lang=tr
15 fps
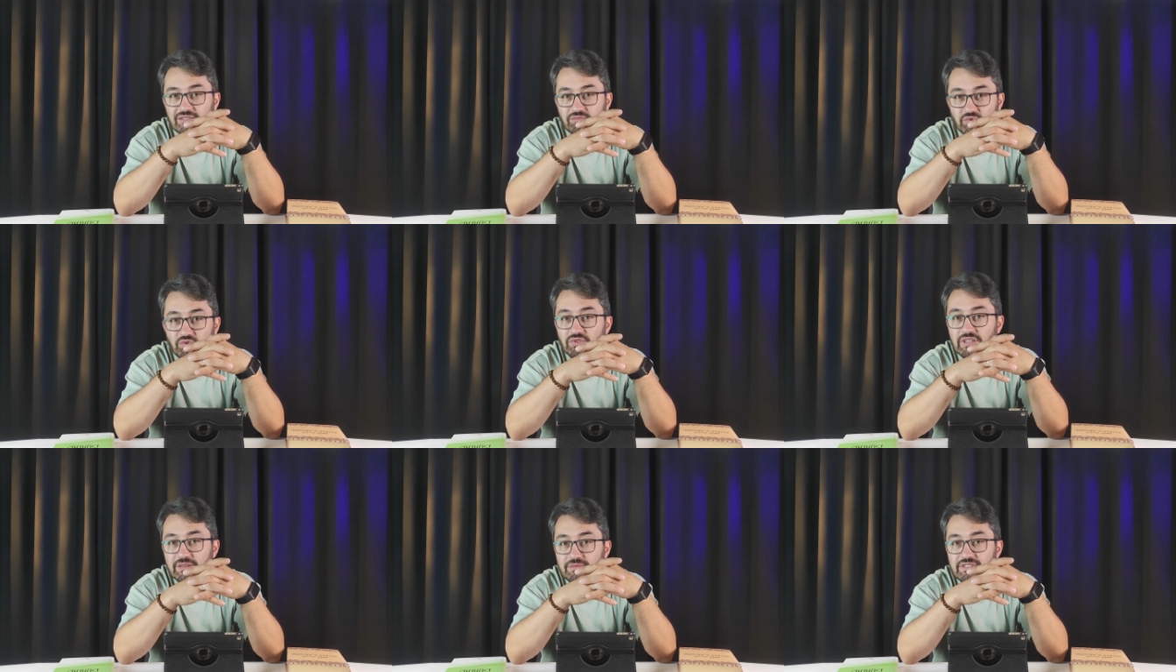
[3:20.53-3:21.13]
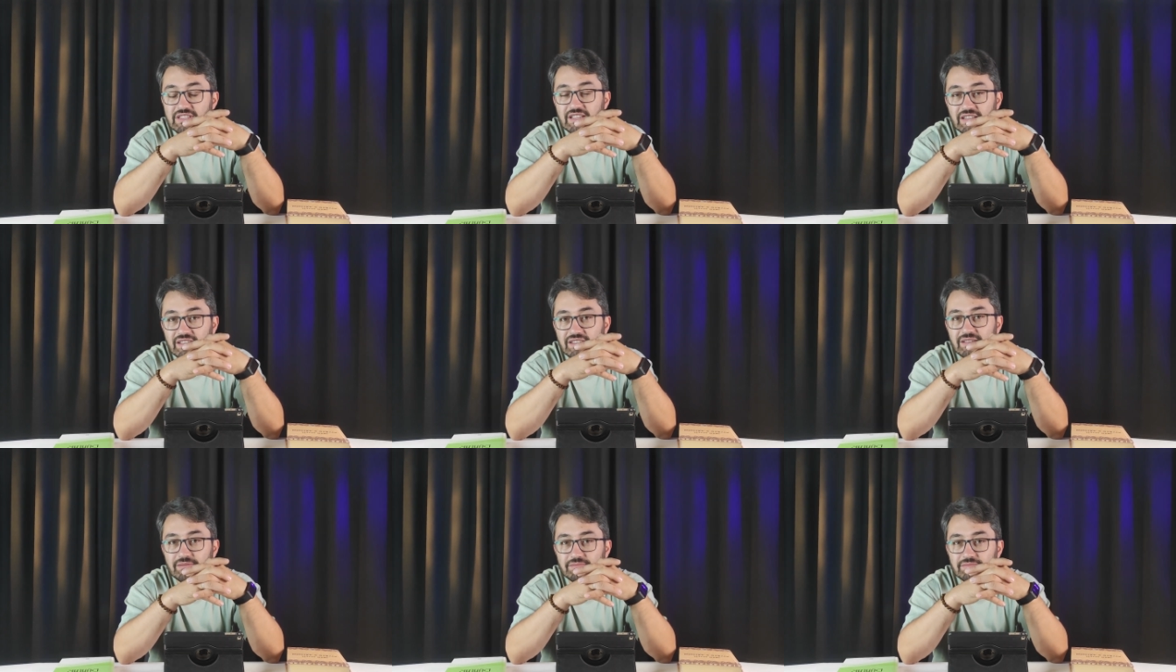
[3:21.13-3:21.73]
Bunu temizleyen
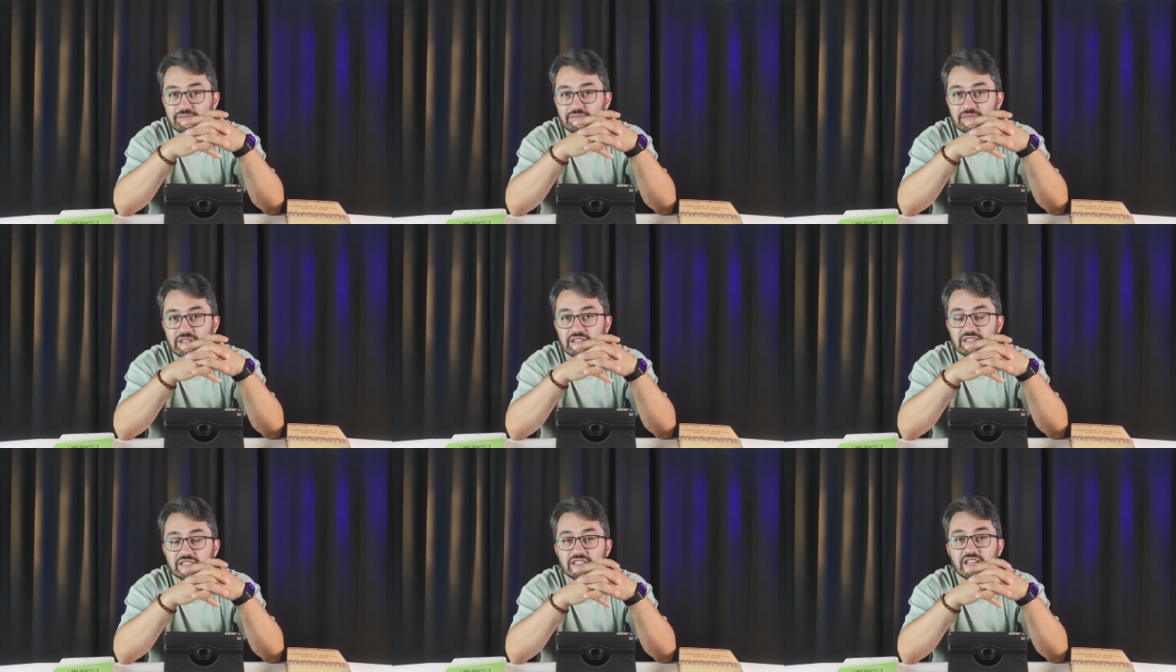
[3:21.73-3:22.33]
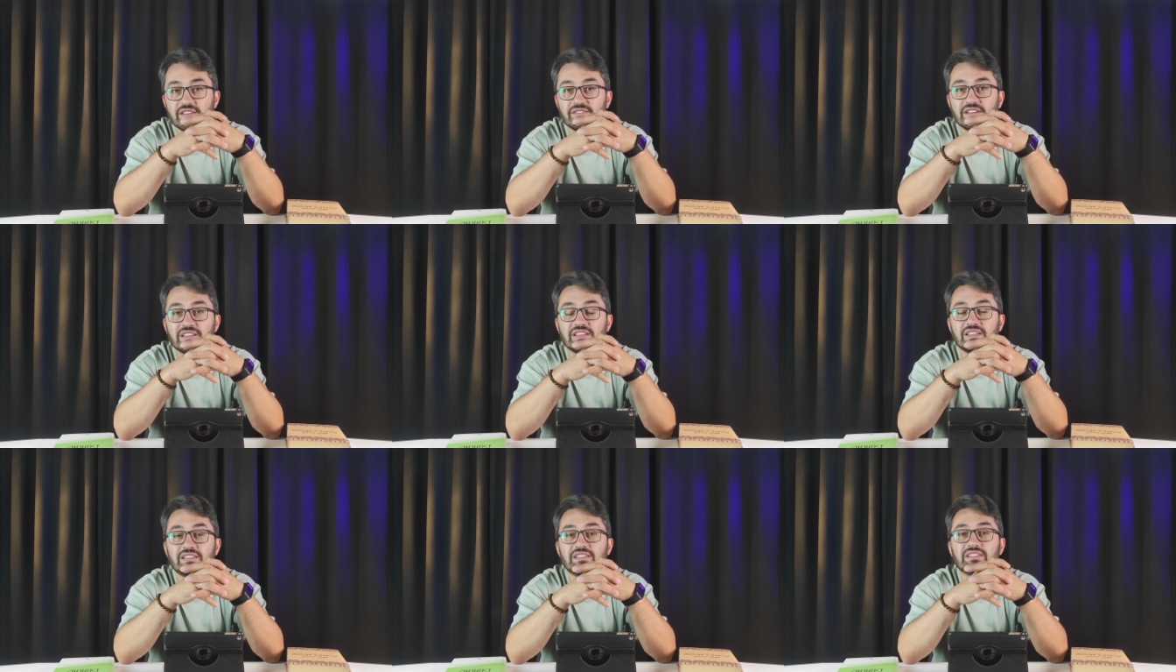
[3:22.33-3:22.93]
adam
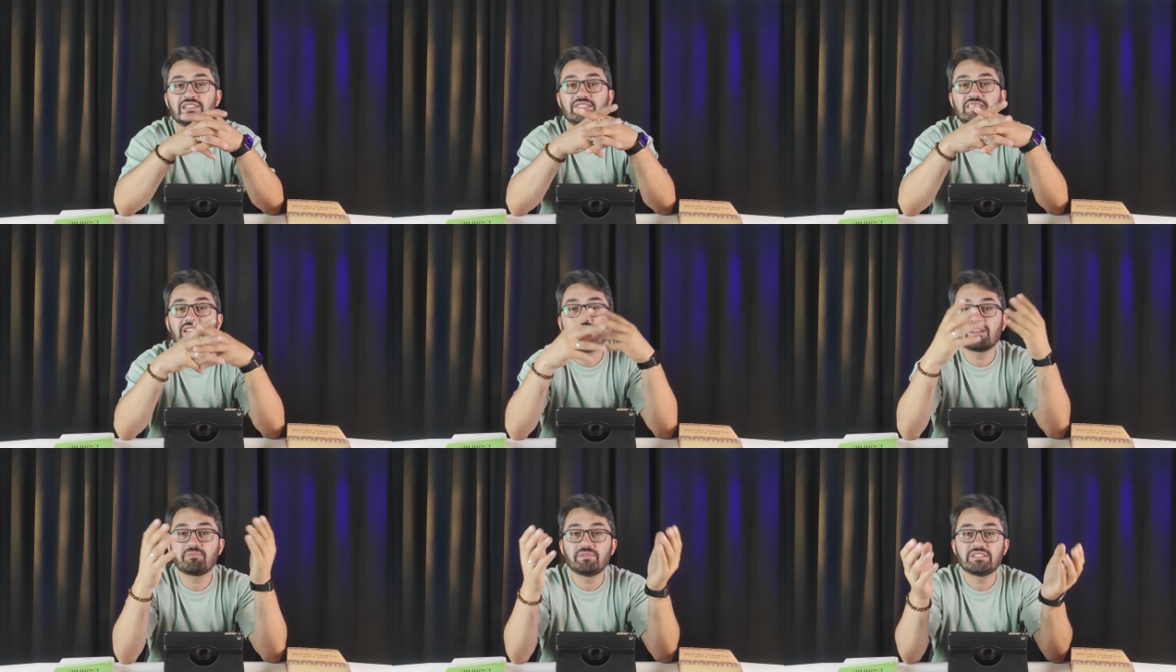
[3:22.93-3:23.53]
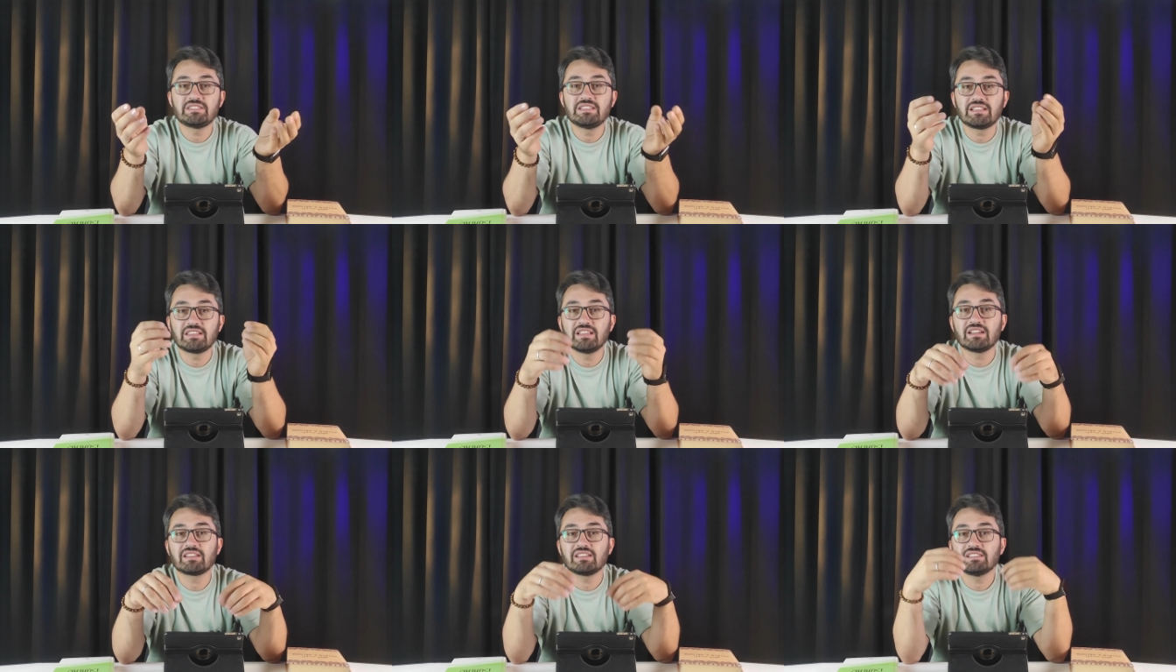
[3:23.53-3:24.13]
çevredeki diğer
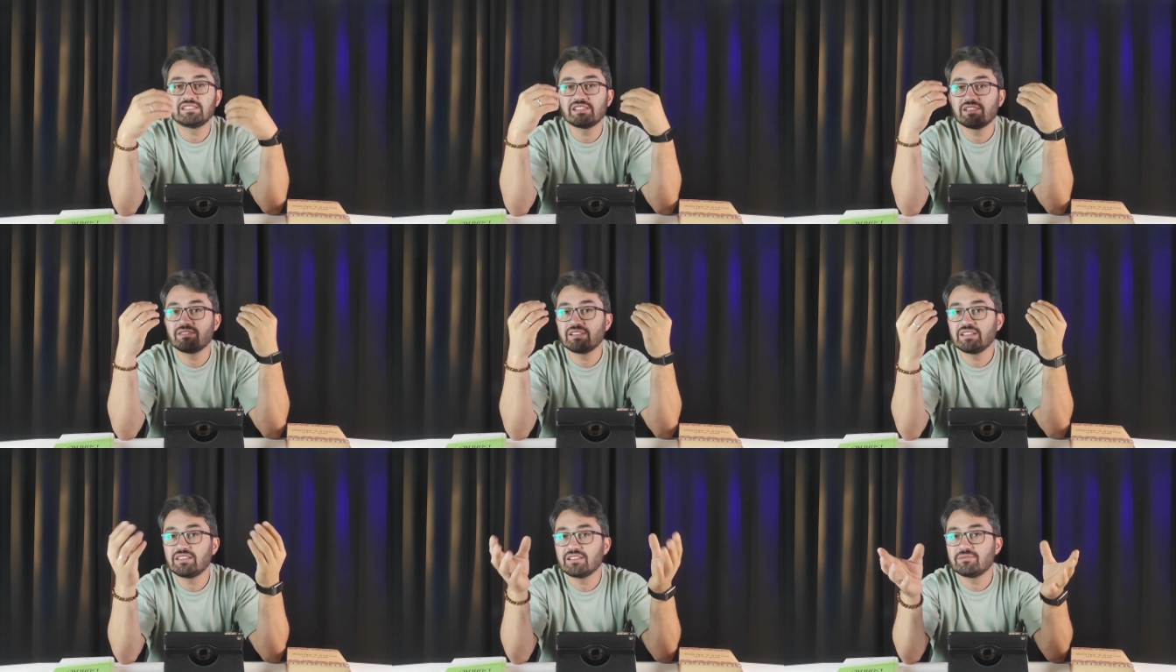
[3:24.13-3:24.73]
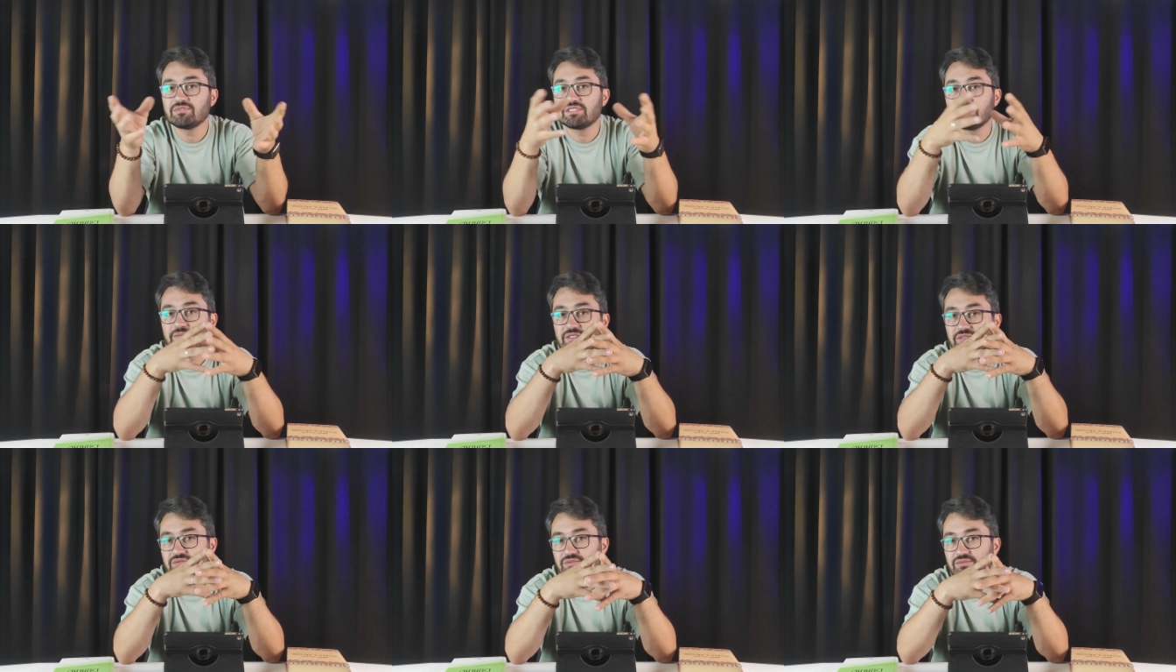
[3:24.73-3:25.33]
pisliklerden çevreyi
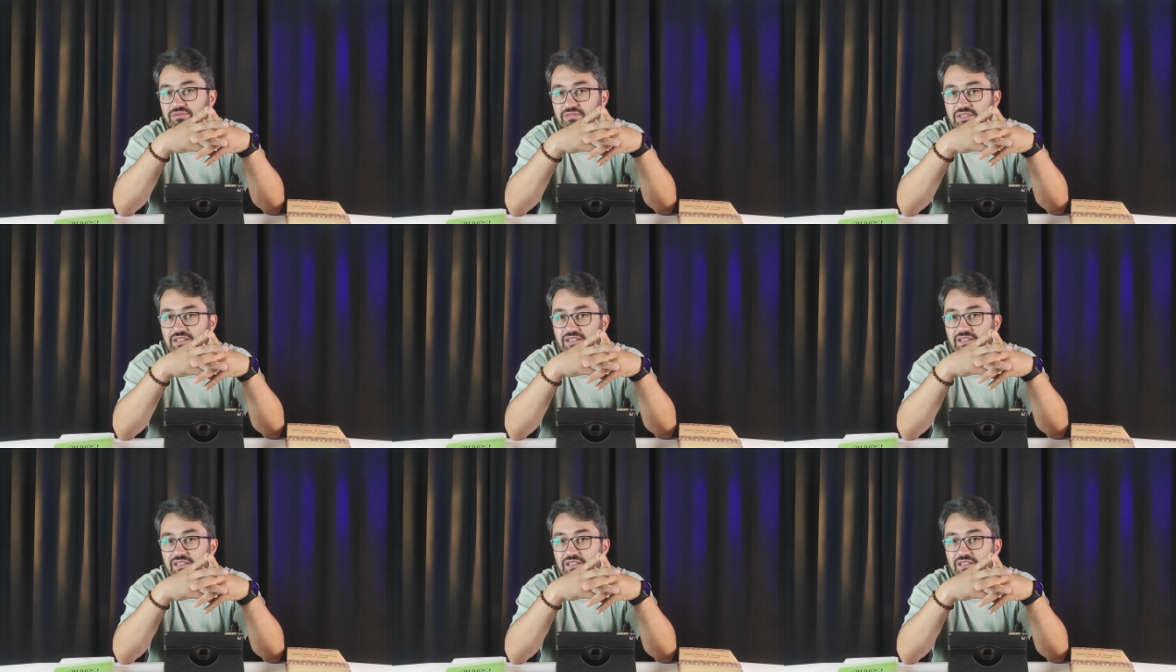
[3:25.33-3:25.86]
temizlemek zorunda.